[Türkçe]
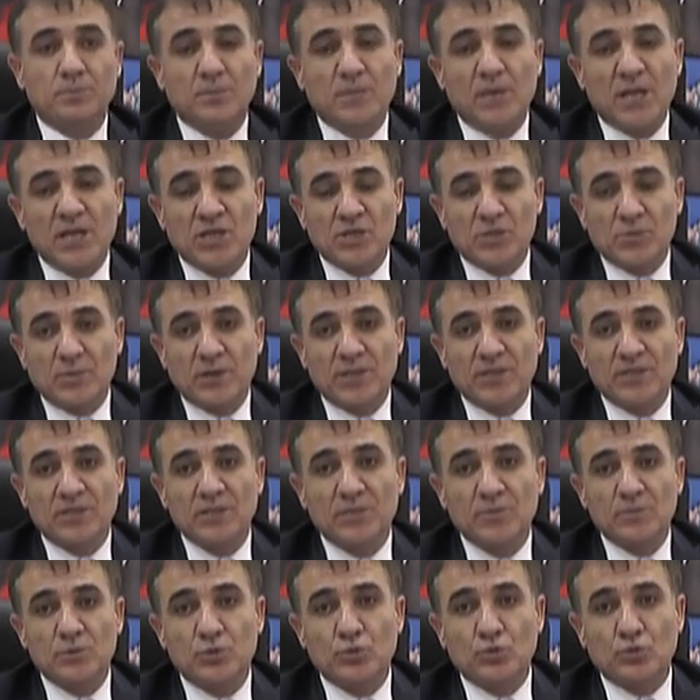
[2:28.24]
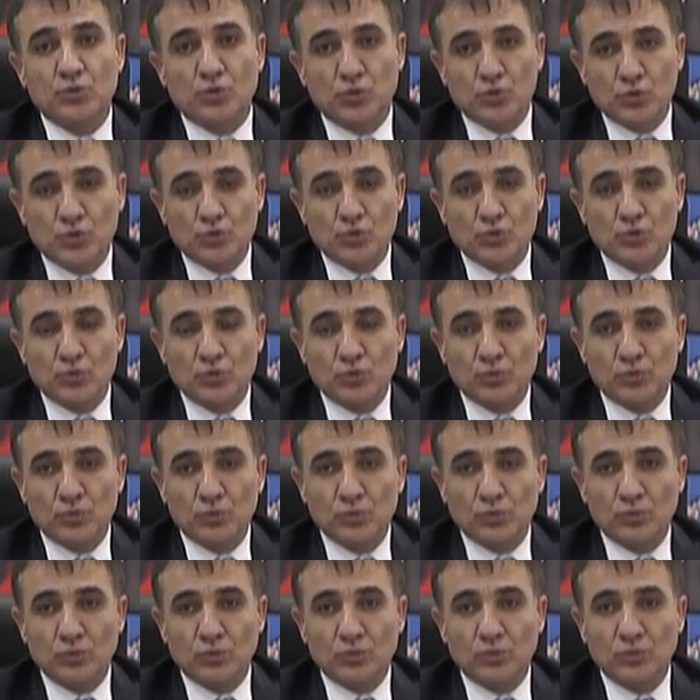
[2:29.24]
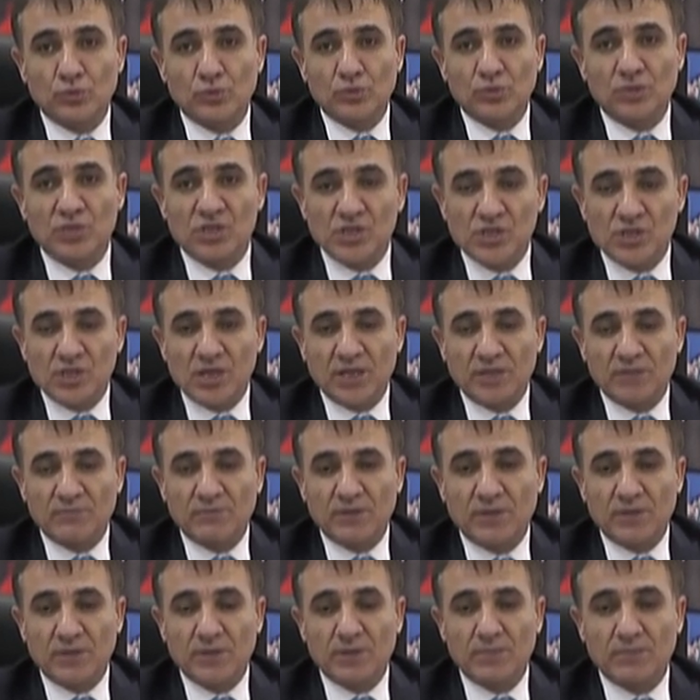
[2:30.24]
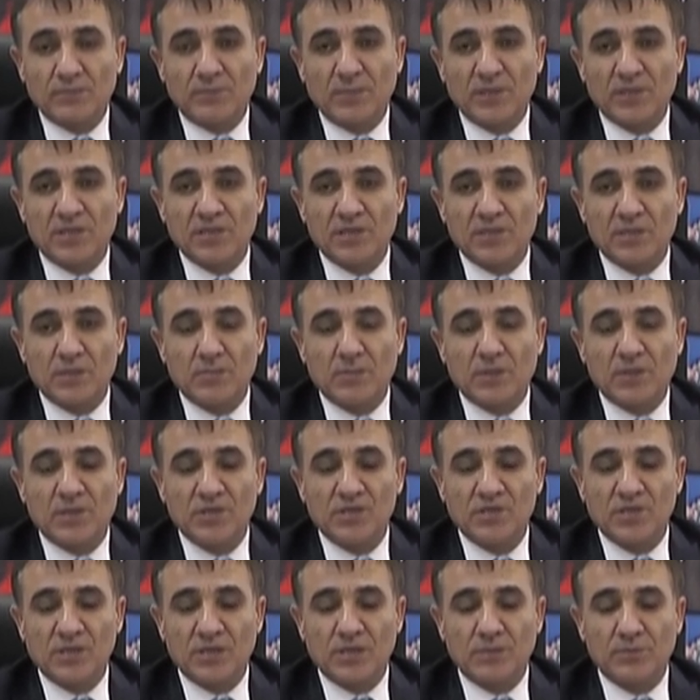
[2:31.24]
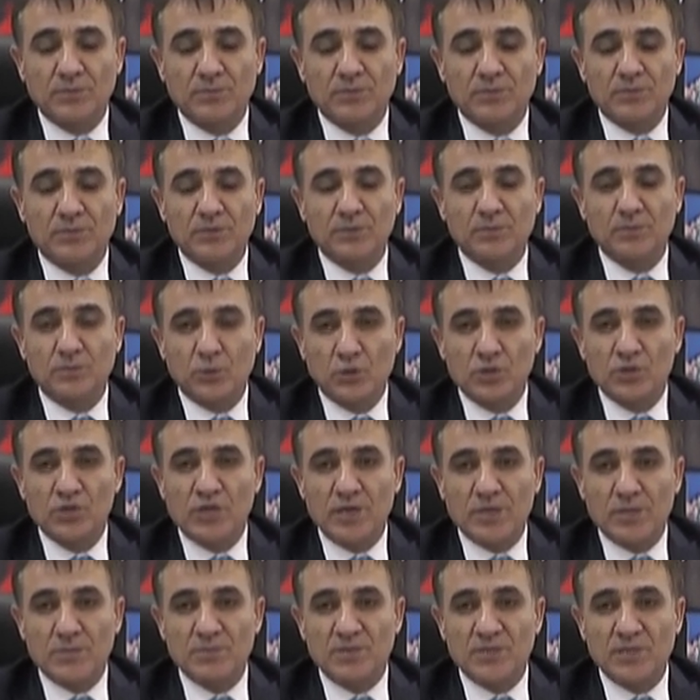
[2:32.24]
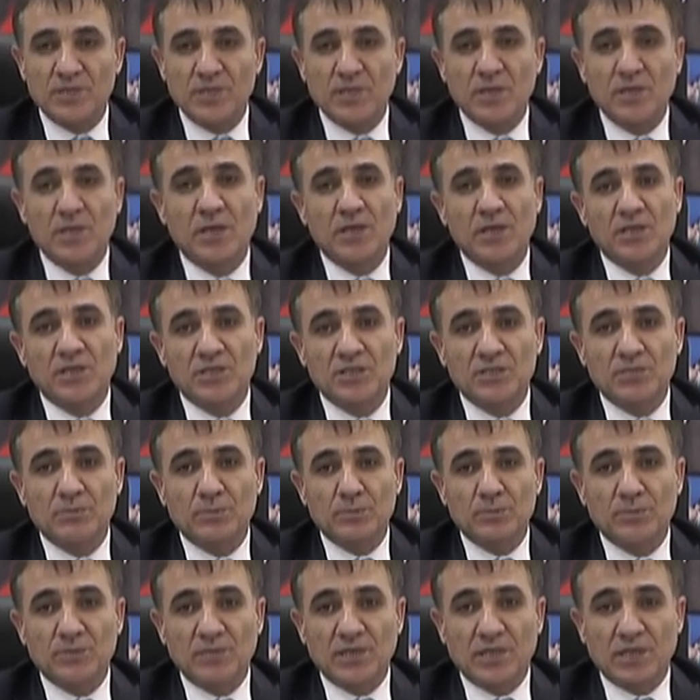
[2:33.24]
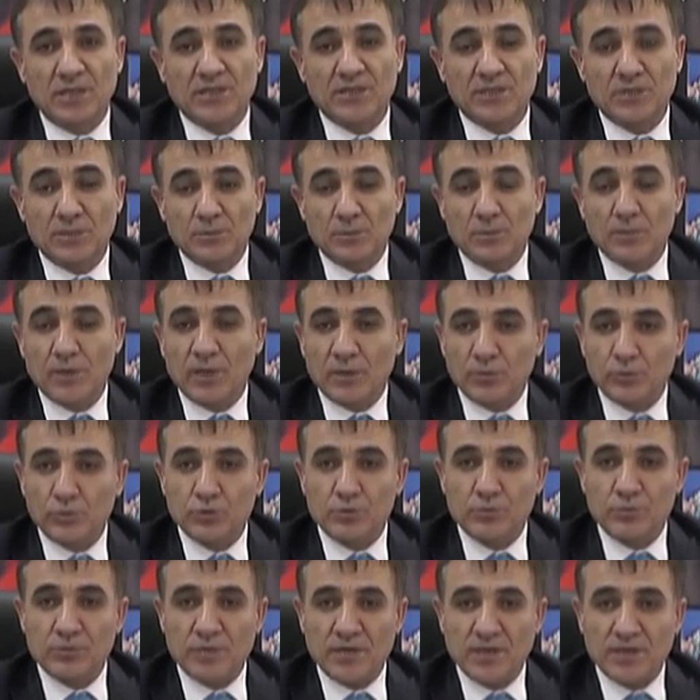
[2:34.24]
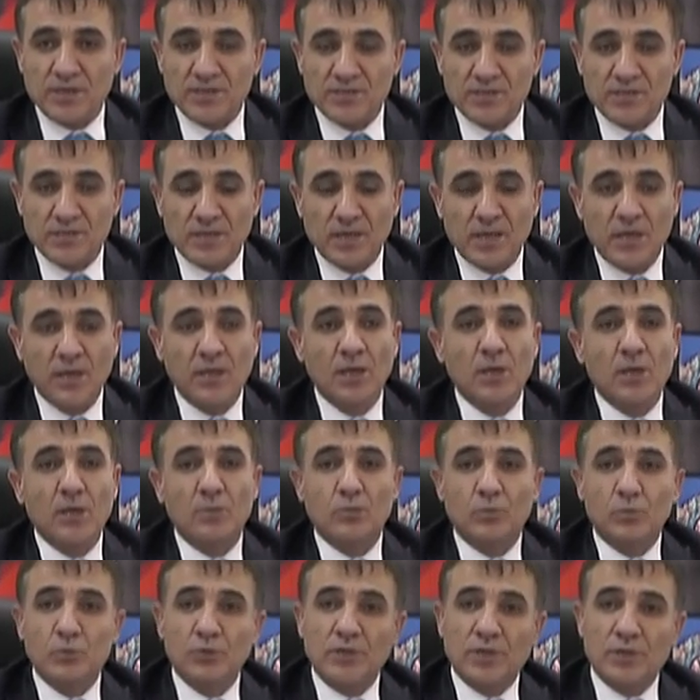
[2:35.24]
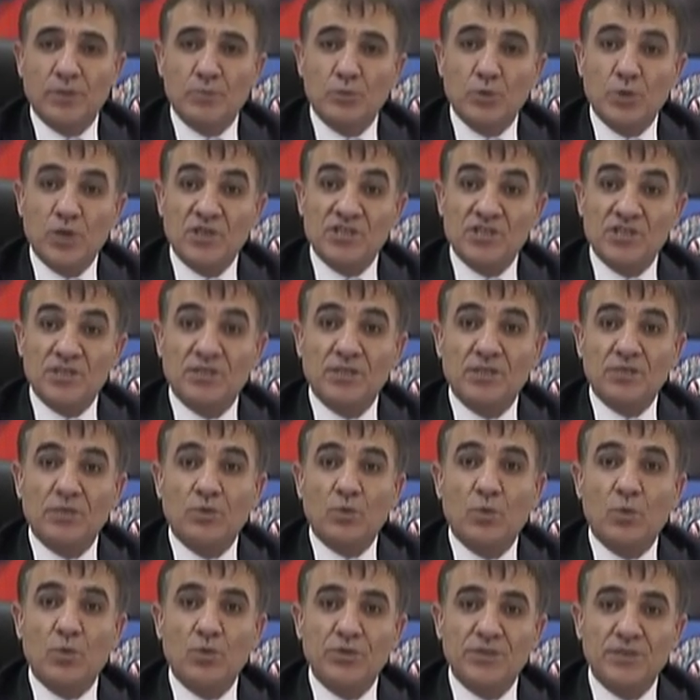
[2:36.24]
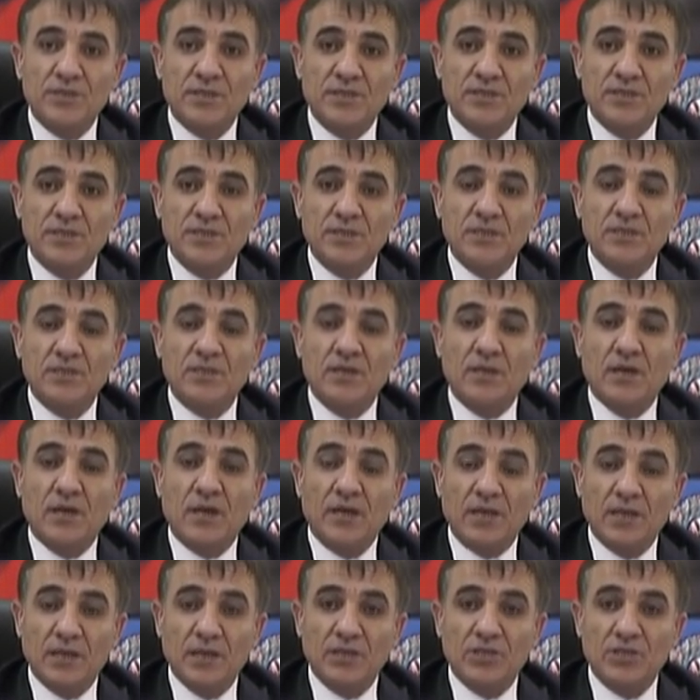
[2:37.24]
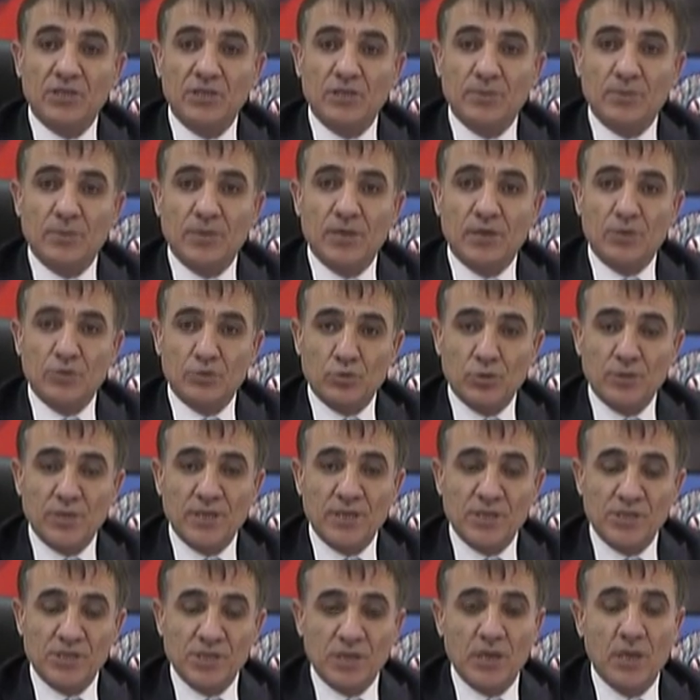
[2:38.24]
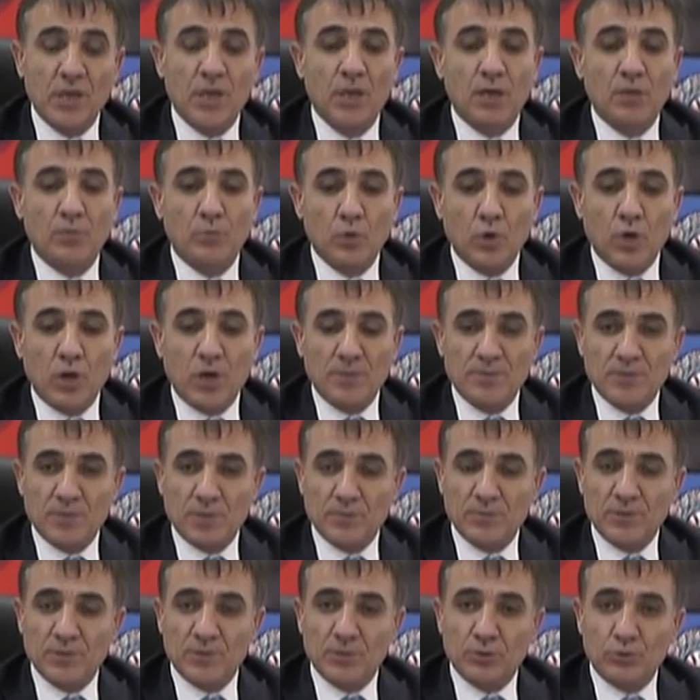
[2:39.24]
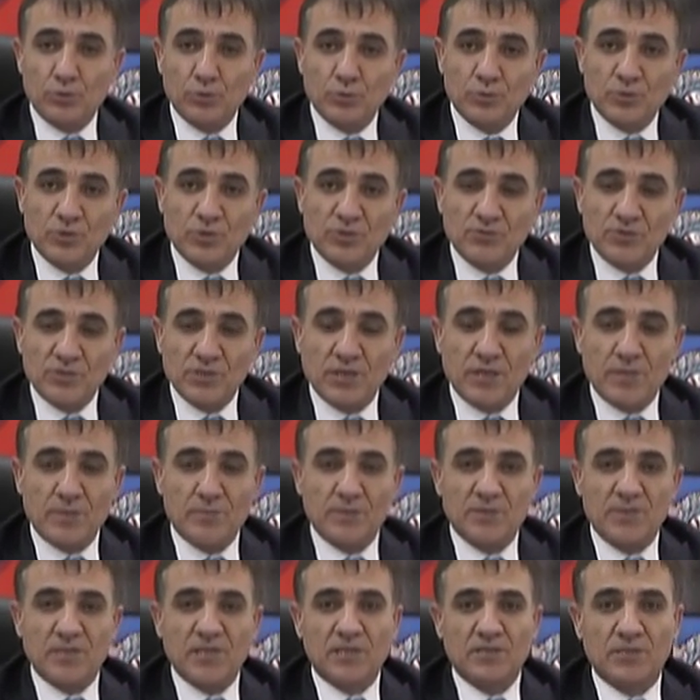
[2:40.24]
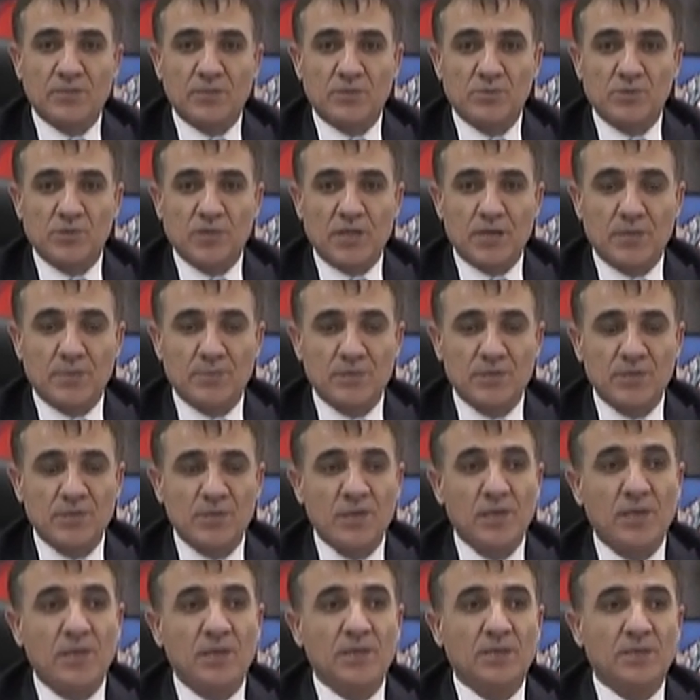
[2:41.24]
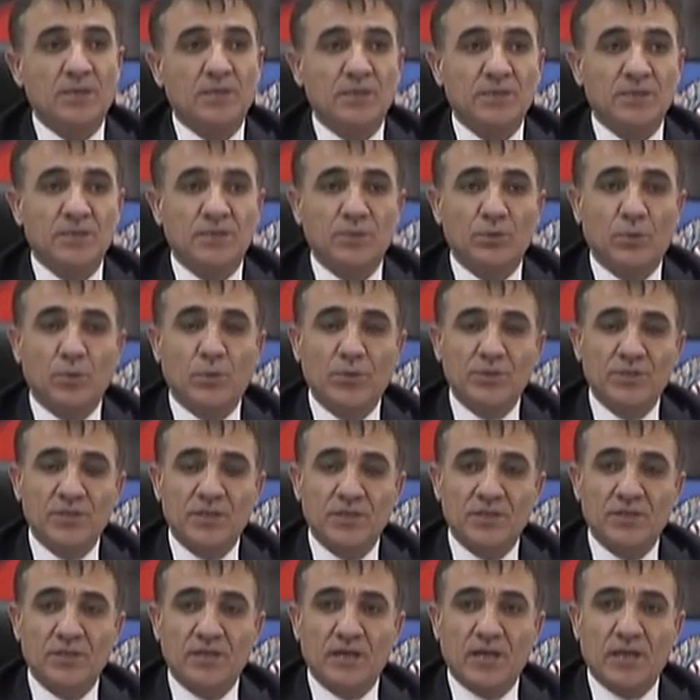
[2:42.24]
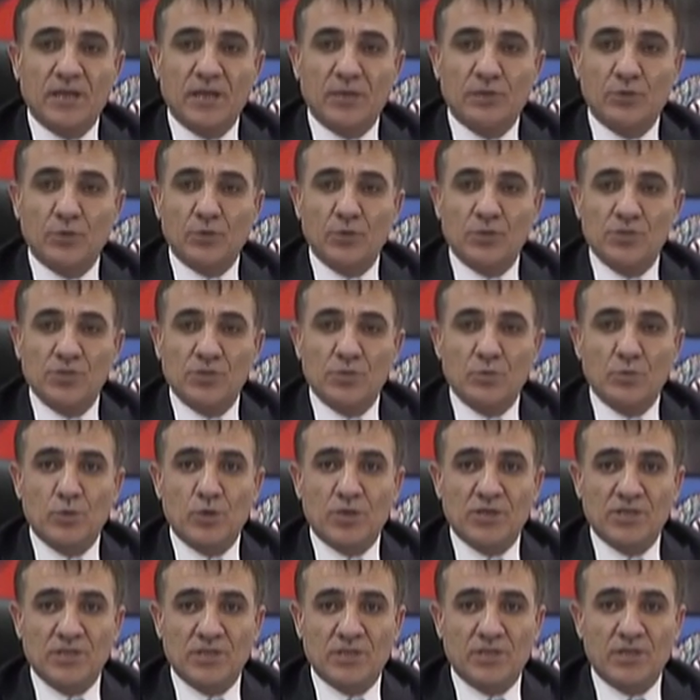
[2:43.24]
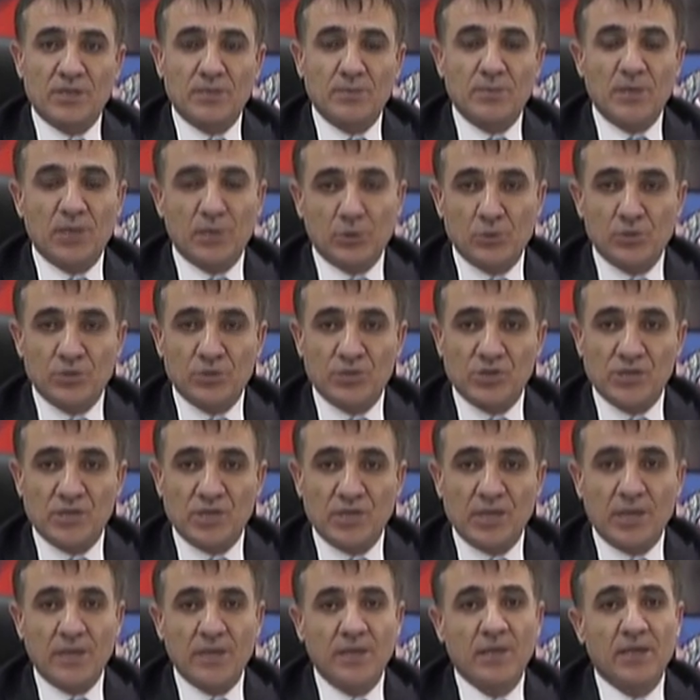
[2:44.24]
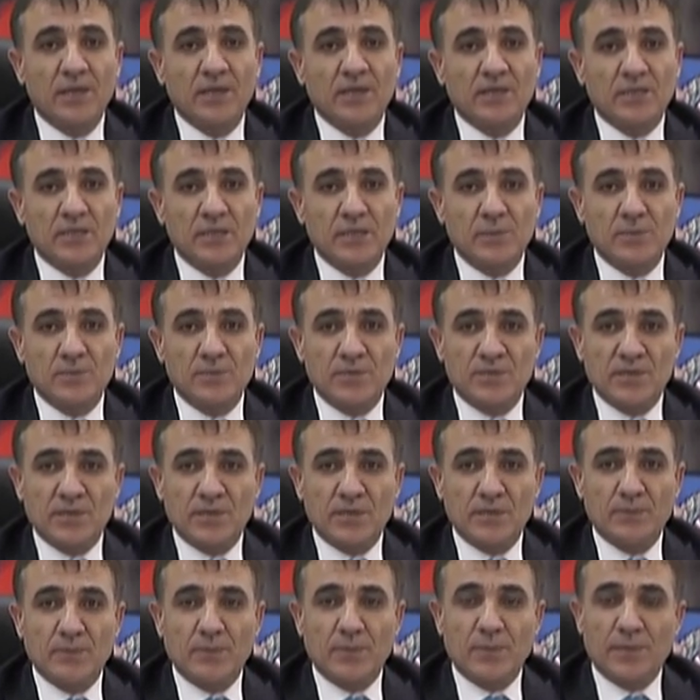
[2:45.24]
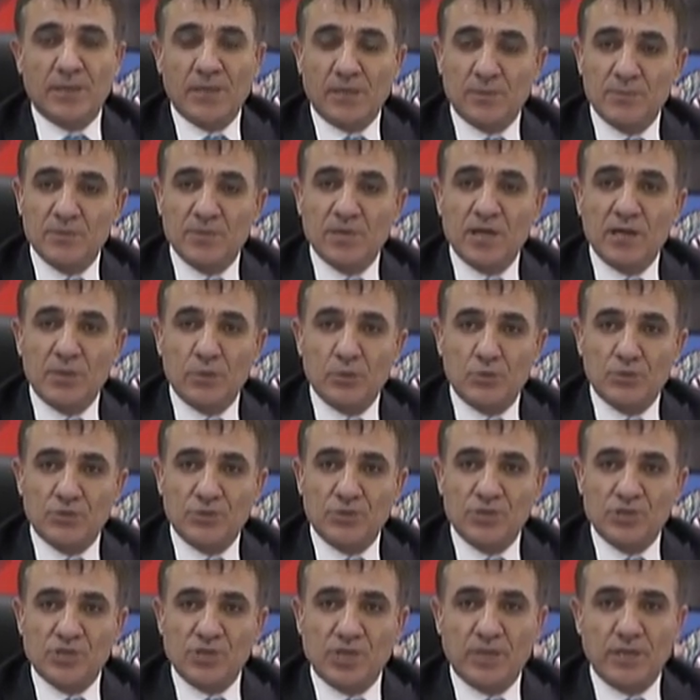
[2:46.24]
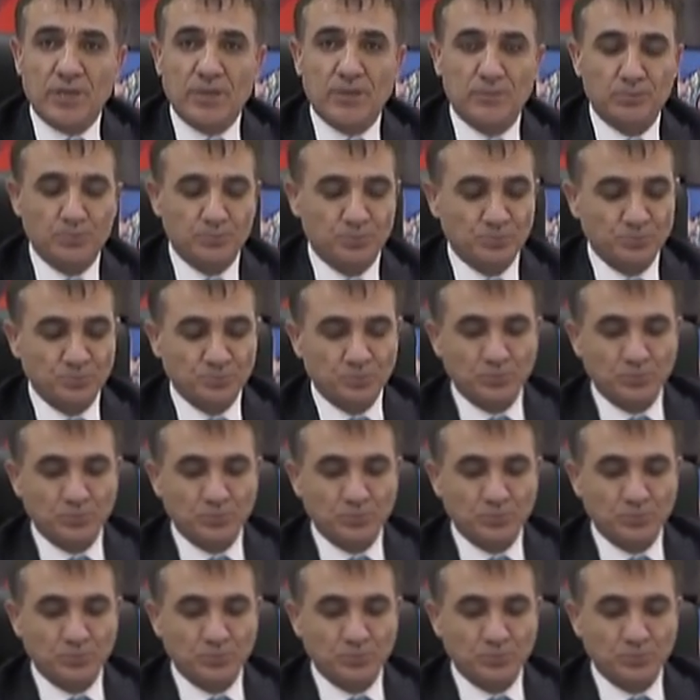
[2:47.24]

B iş plan dediğimiz küçük e, inşaat ve makine ekipmanı içeren e, projelerimize de 20 bin lirayla dediğim gibi 600 bin lira arasında. Bunların müracatları 17 Aralık itibariyle sona erecek. Bu kapsamda da tüm çiftçilerimizi, yatırımcılarımızı e, 17 Aralık'tan önce müracatlarını bekliyoruz inşallah. İlimize, memleketimize hayırlı olsun inşallah.